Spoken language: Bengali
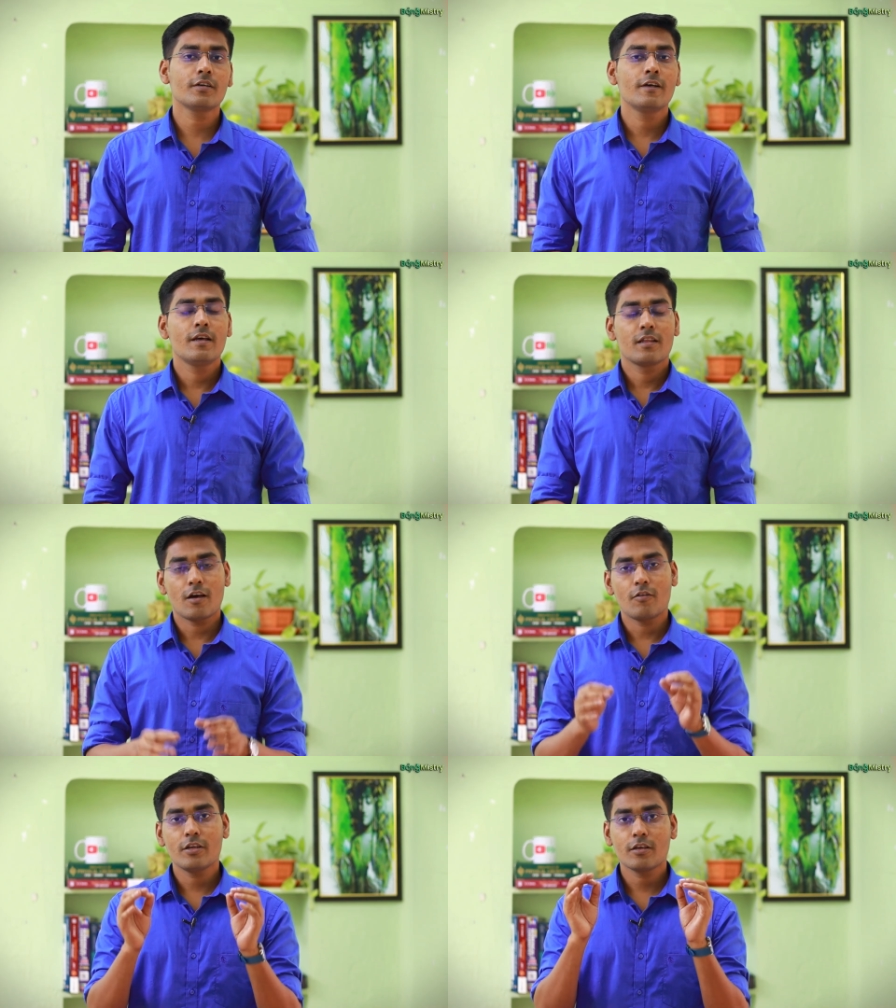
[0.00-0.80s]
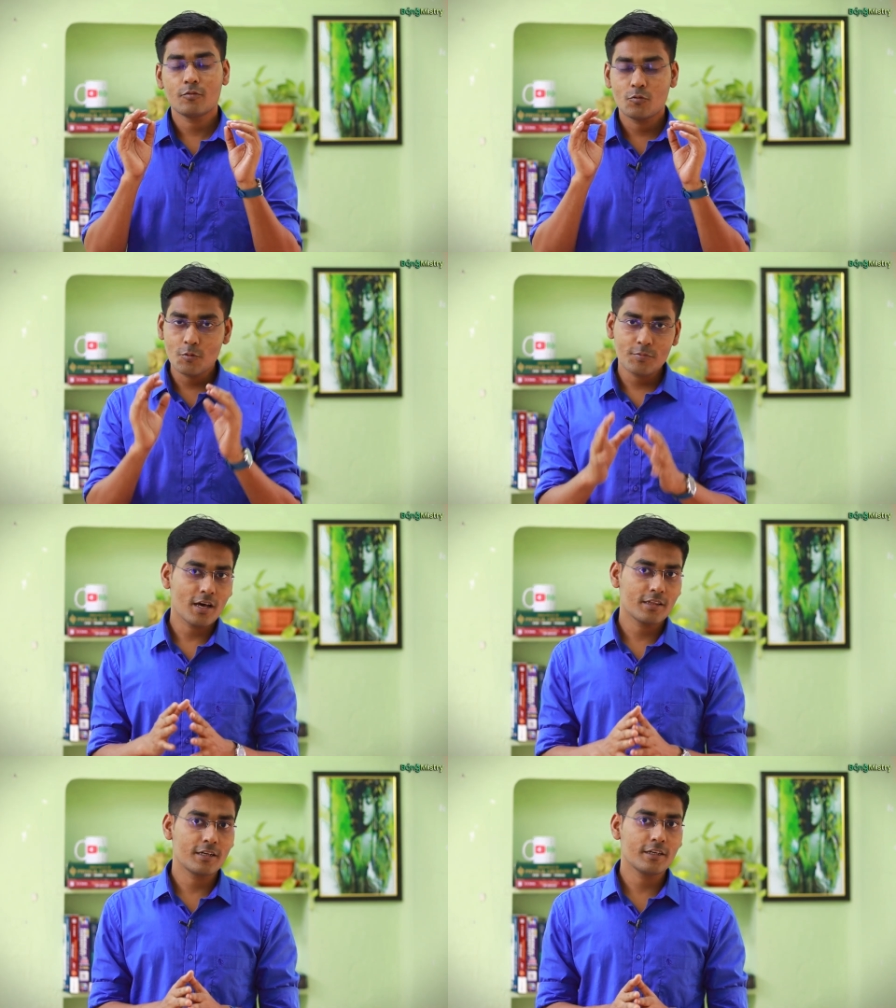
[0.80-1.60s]
না তাহলে খুব
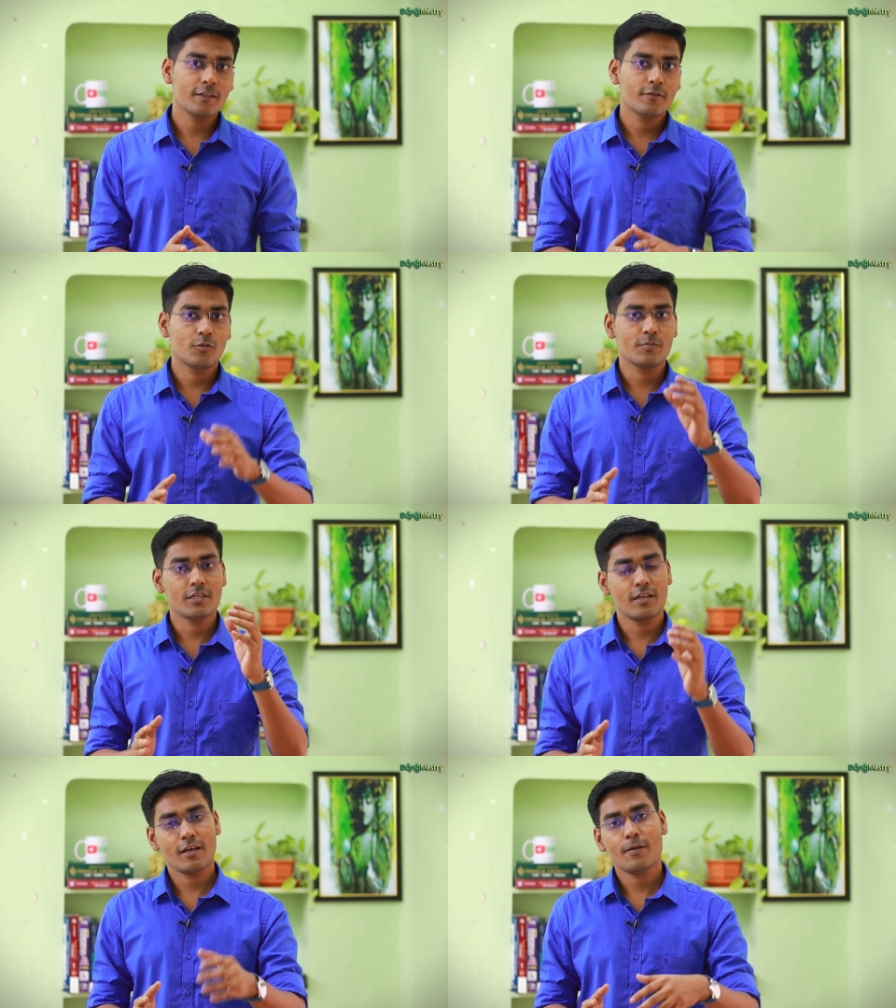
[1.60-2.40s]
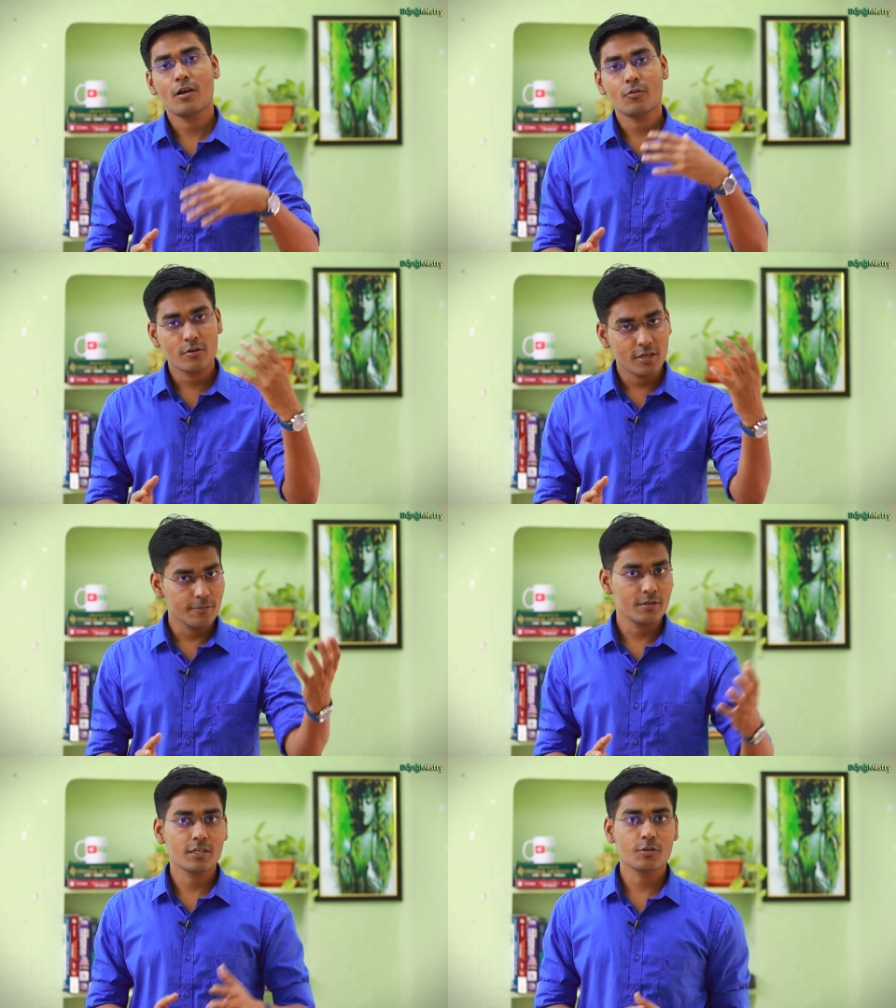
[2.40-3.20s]
তাড়াতাড়ি তুমি সেটাকে ভালো করে
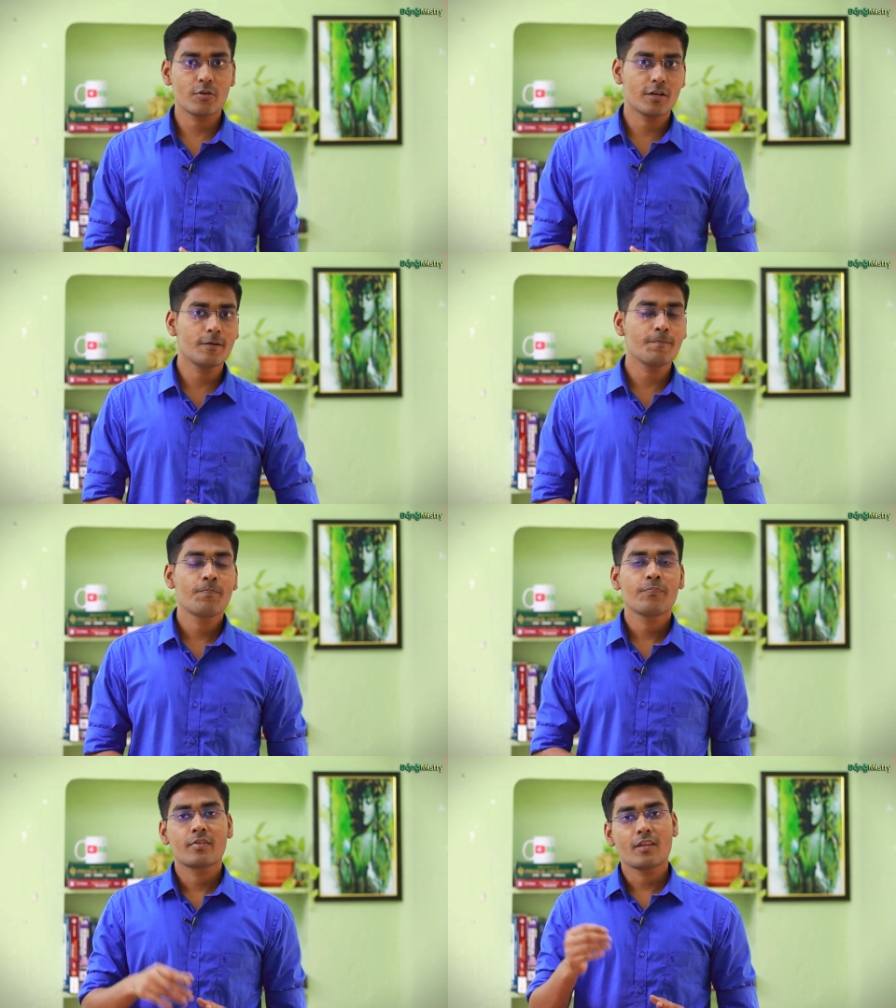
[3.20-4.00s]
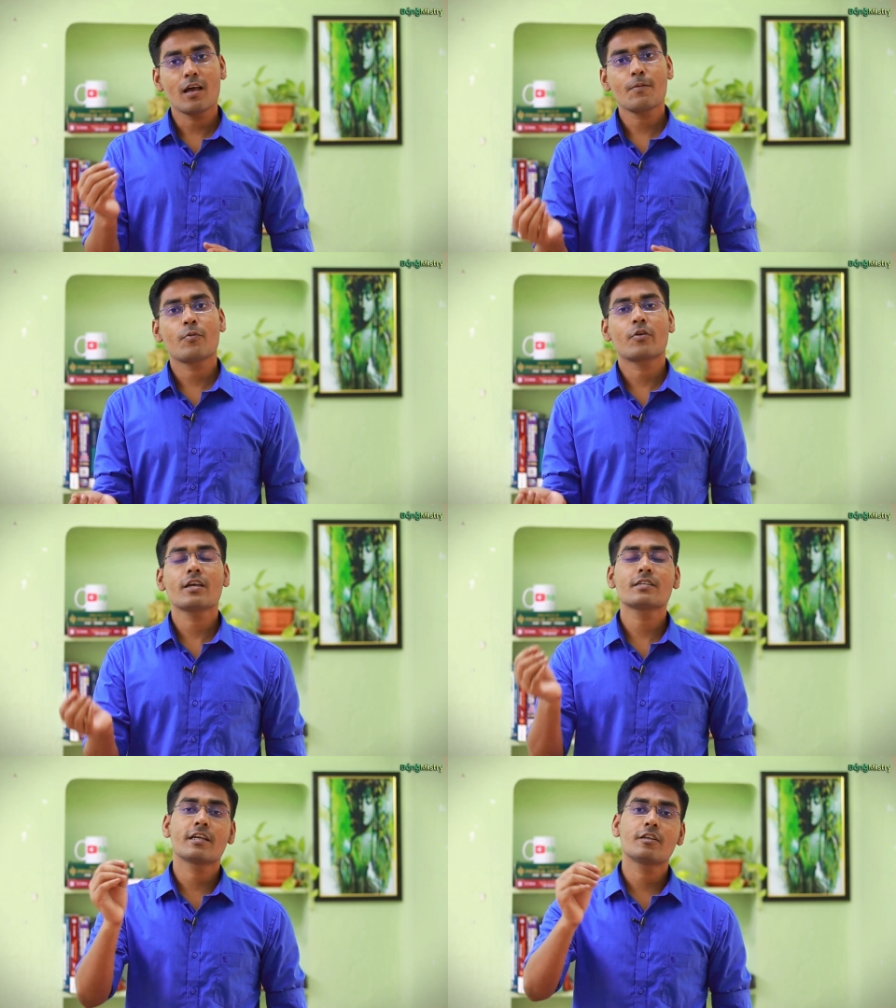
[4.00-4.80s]
রিভিশন করে নাও তারপরে
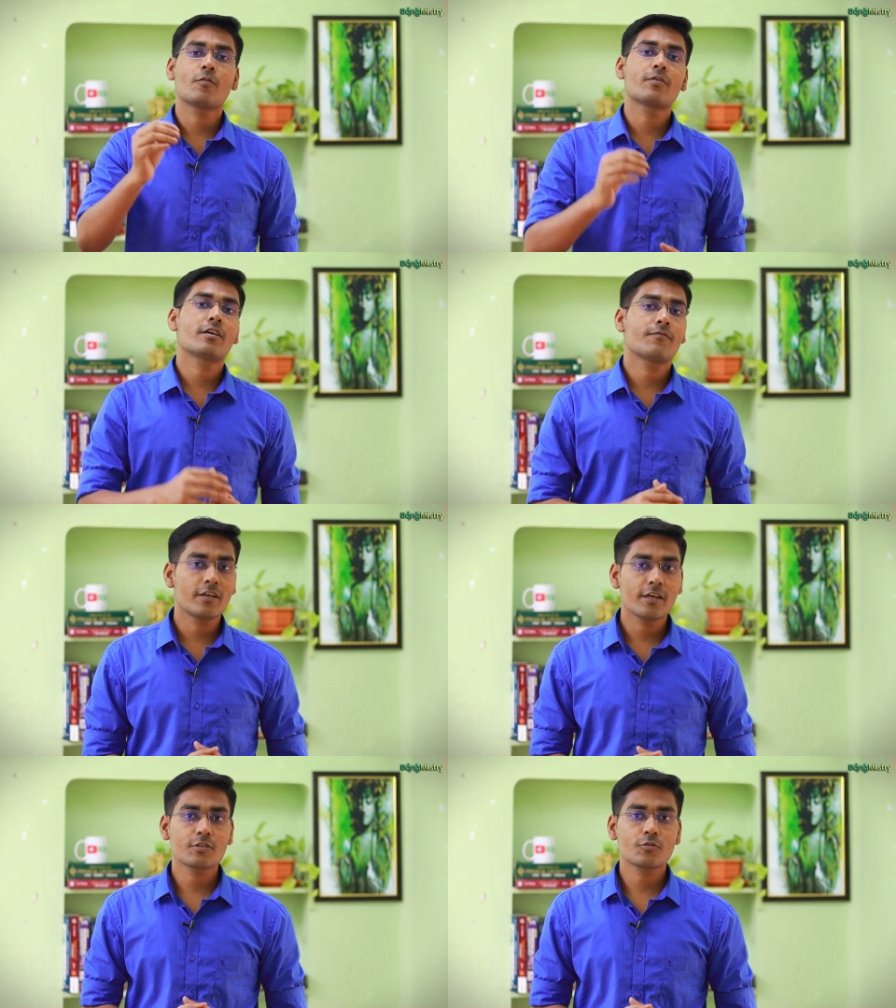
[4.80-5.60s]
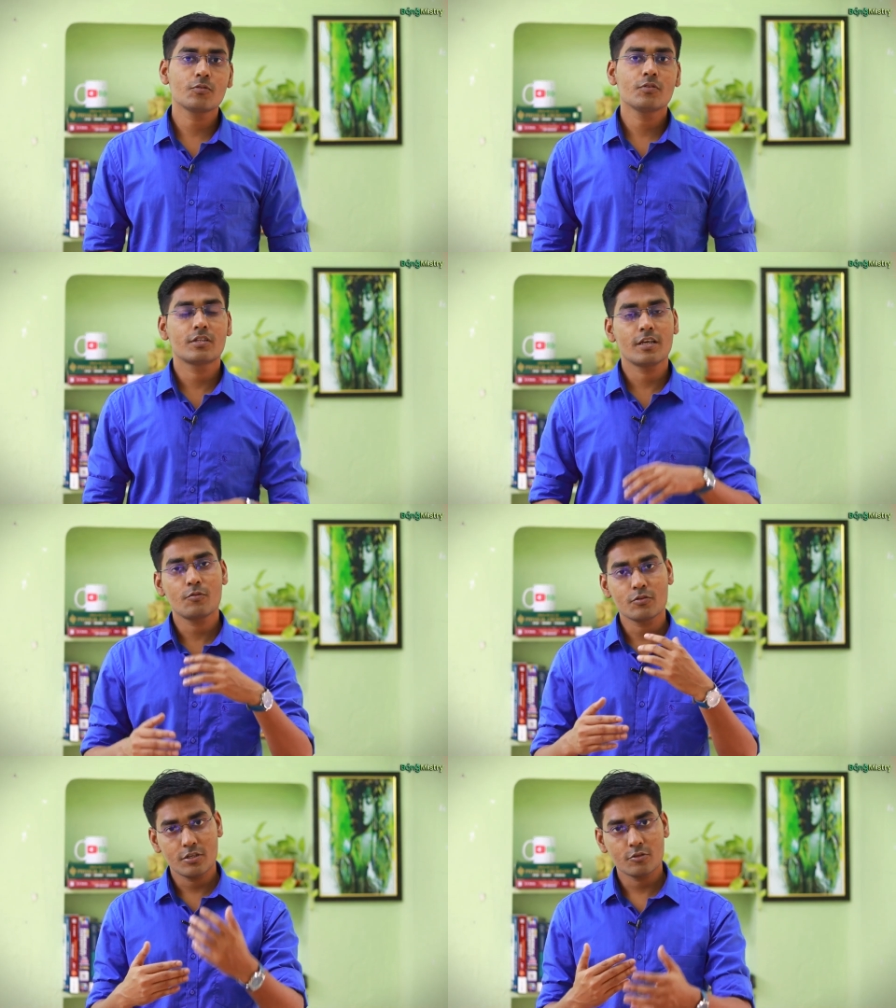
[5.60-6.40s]
সেই টপিকে ফিরে এসো দিয়ে
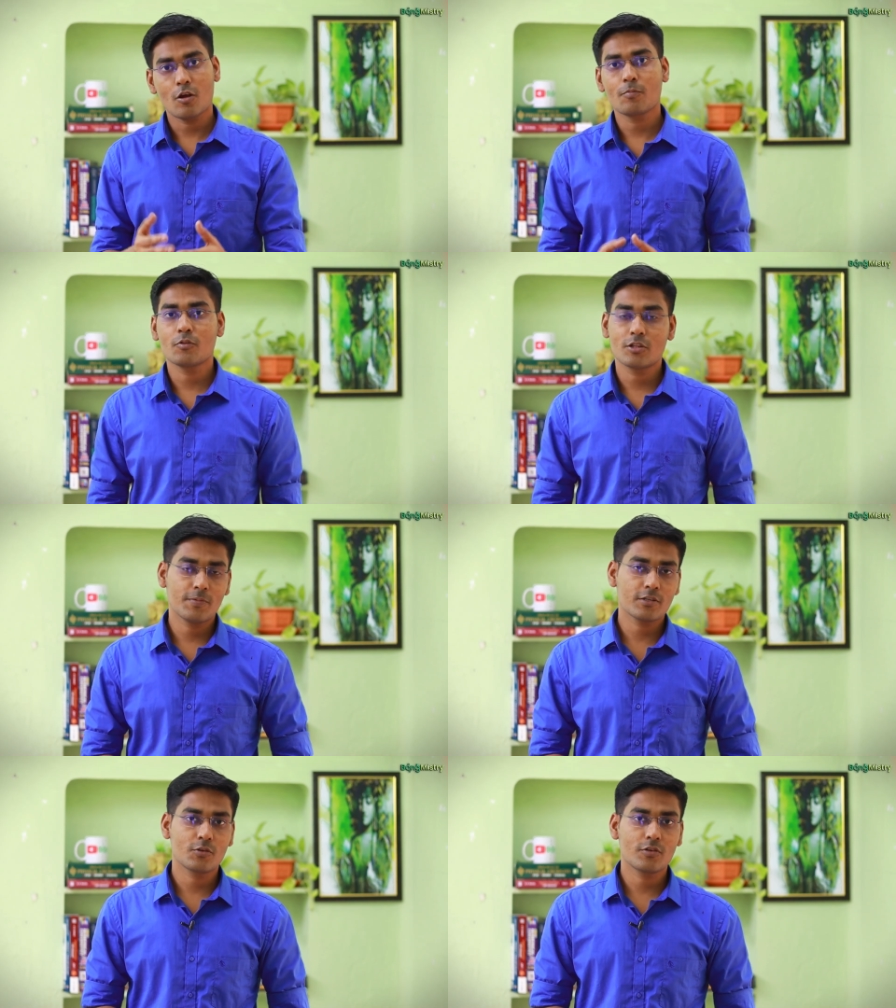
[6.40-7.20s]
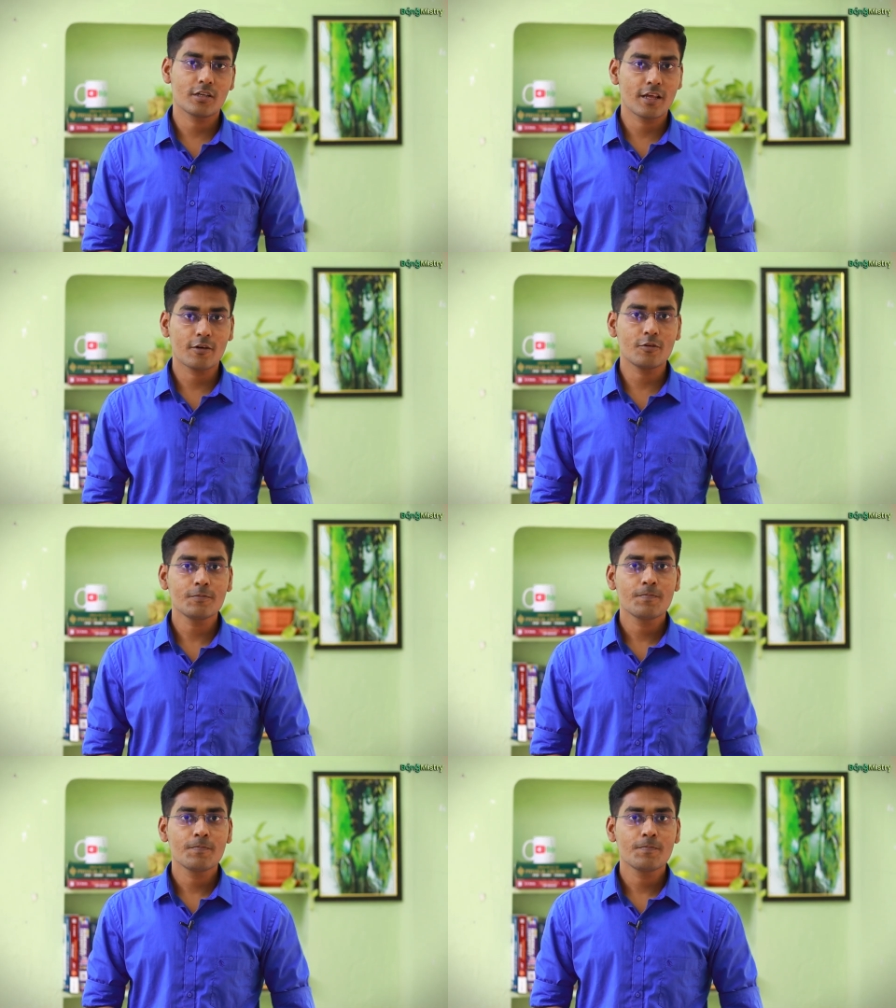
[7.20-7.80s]
কোশ্চেন সলভ করতে পারছো কি না দেখো